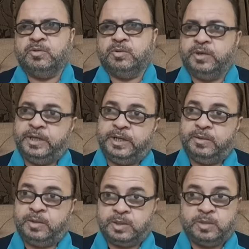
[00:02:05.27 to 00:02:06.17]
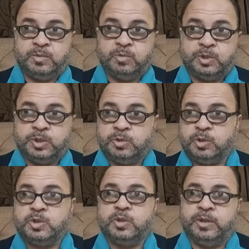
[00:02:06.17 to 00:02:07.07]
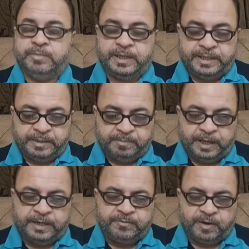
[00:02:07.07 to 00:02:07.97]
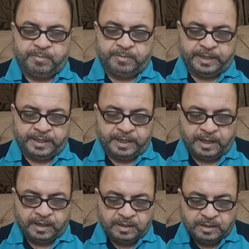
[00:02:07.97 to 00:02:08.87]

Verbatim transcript: उन्होंने कुछ दोस्तों ने मिल के प्लेटफॉर्म बनाया